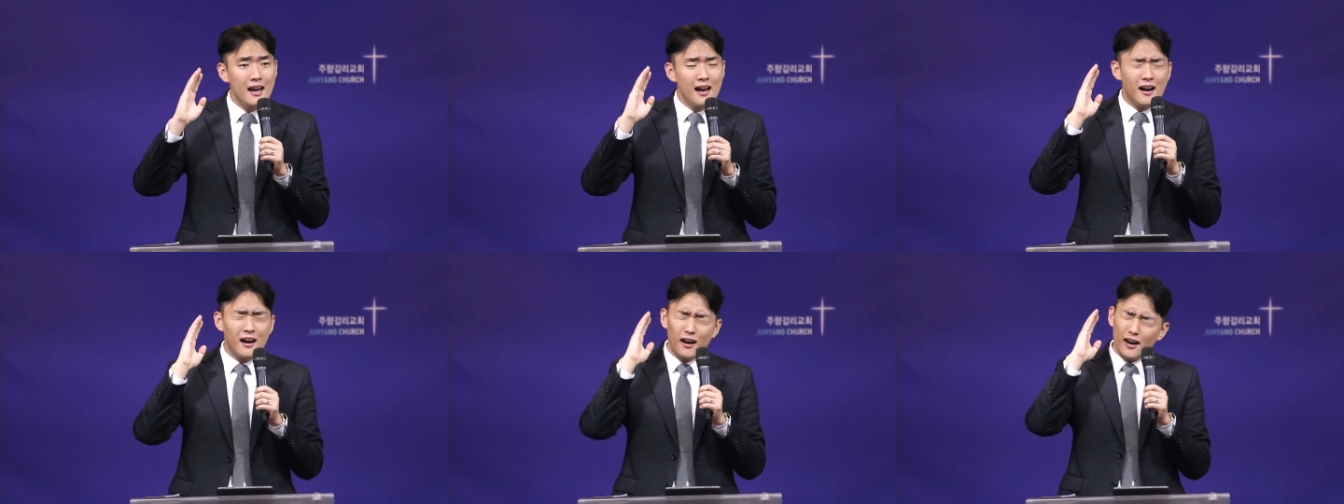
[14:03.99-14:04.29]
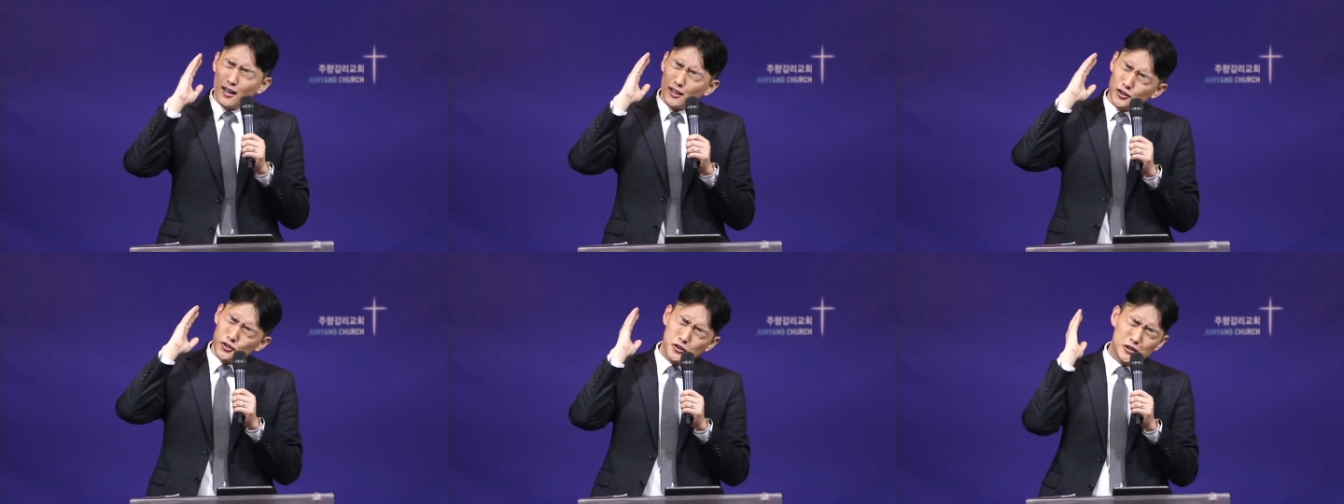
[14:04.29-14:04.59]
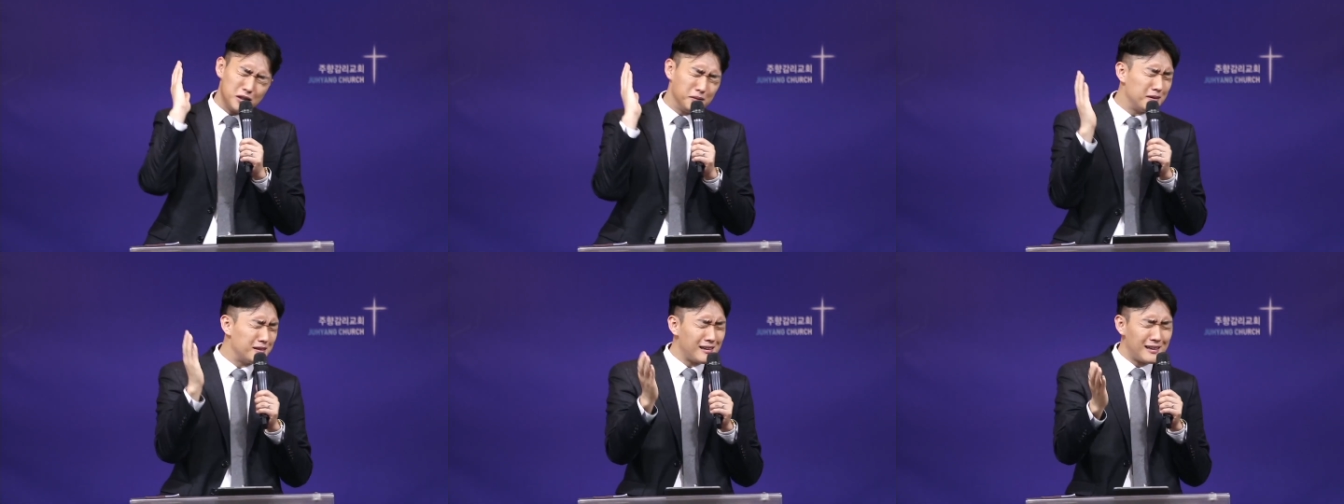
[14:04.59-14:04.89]
아
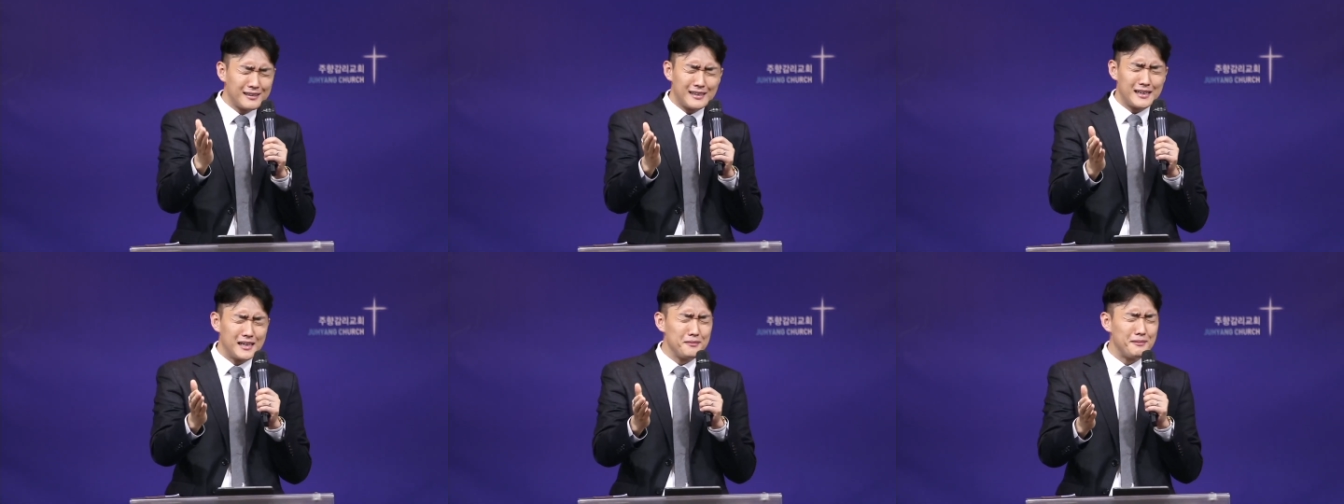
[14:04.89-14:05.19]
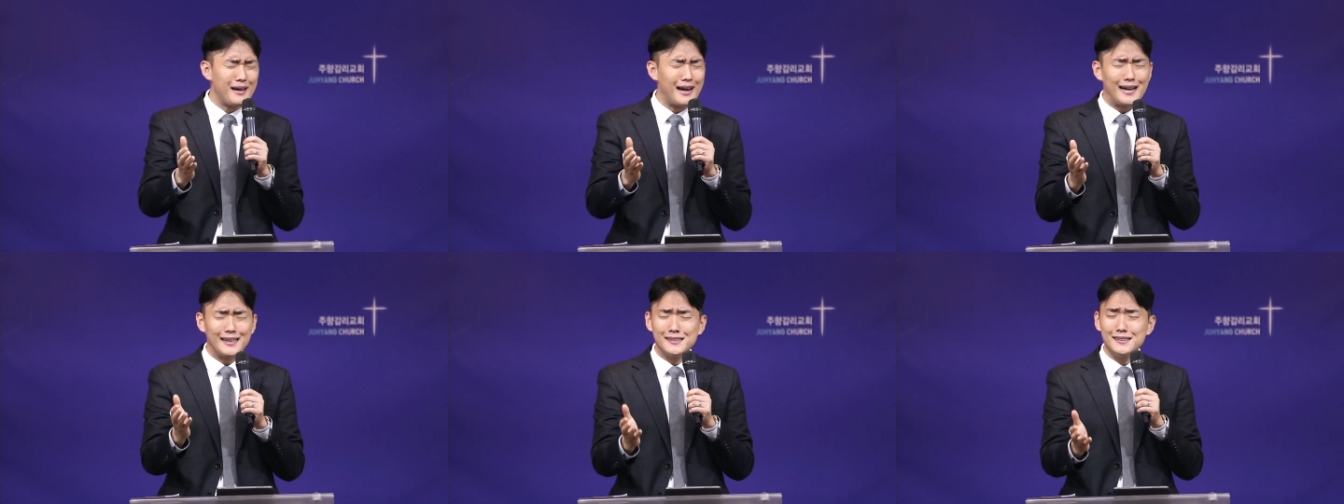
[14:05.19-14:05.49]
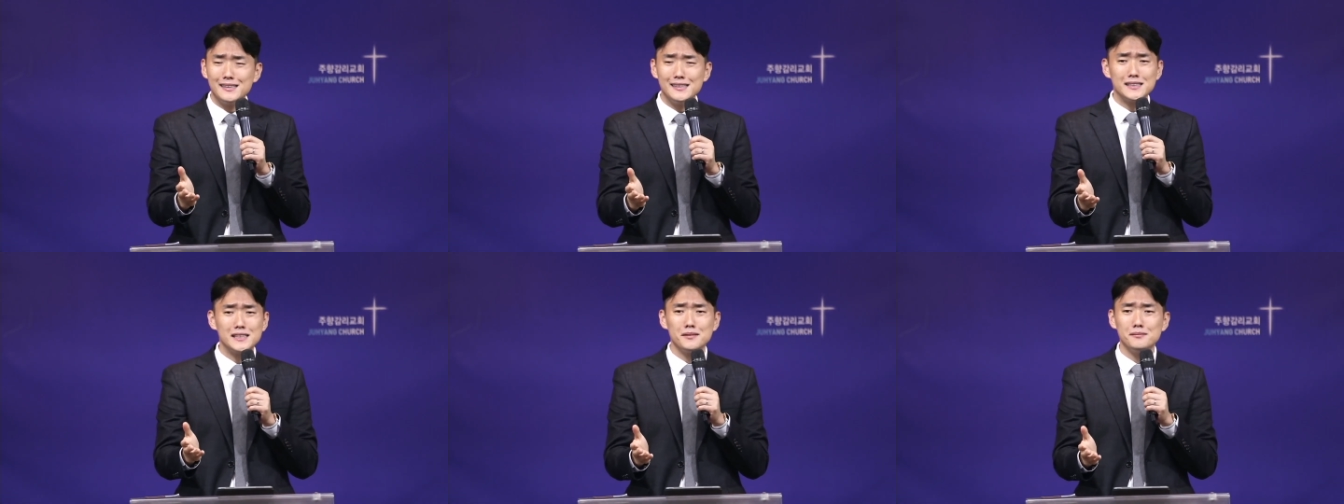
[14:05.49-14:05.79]
주님은 하나님의
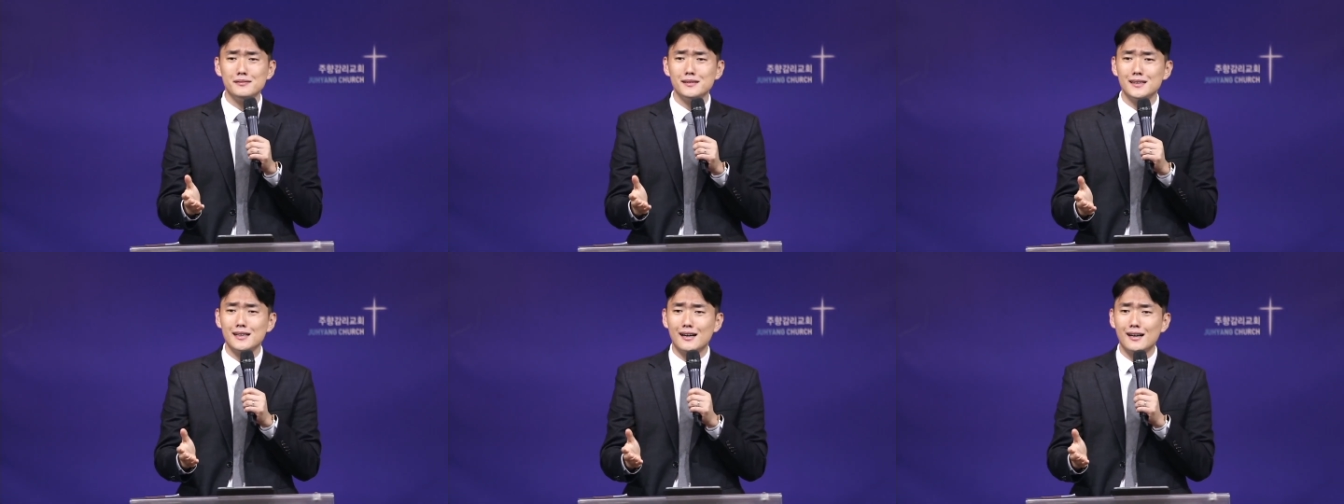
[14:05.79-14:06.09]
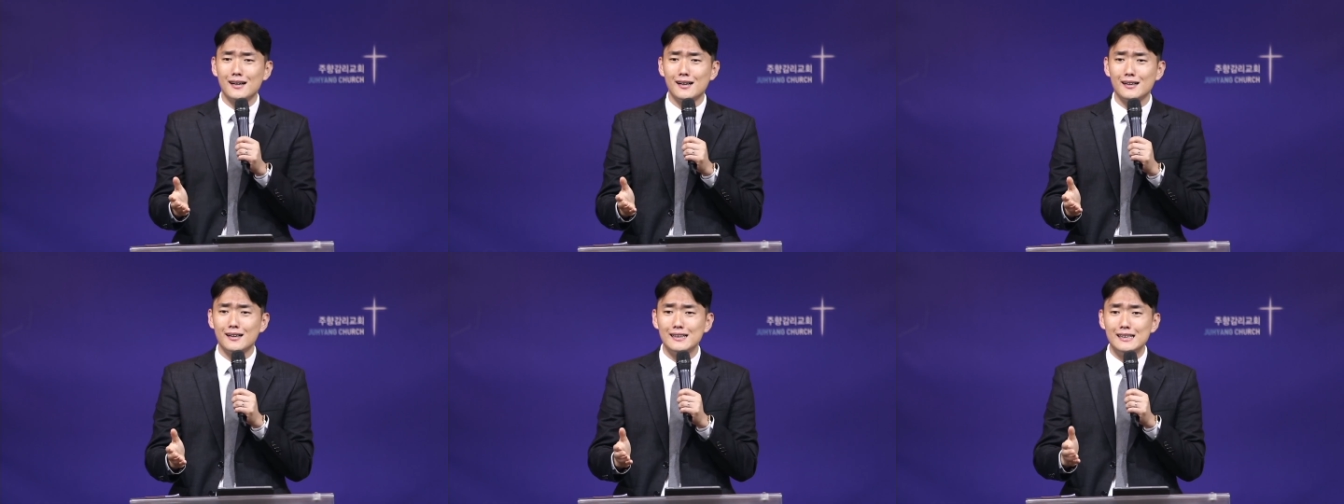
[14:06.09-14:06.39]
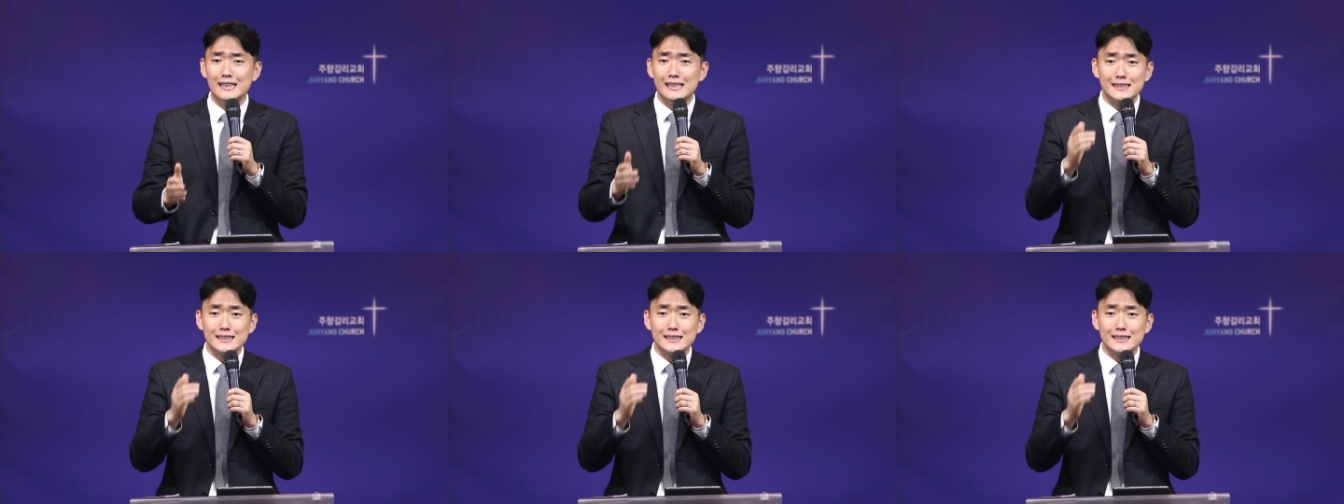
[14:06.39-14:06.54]
아들이십니다.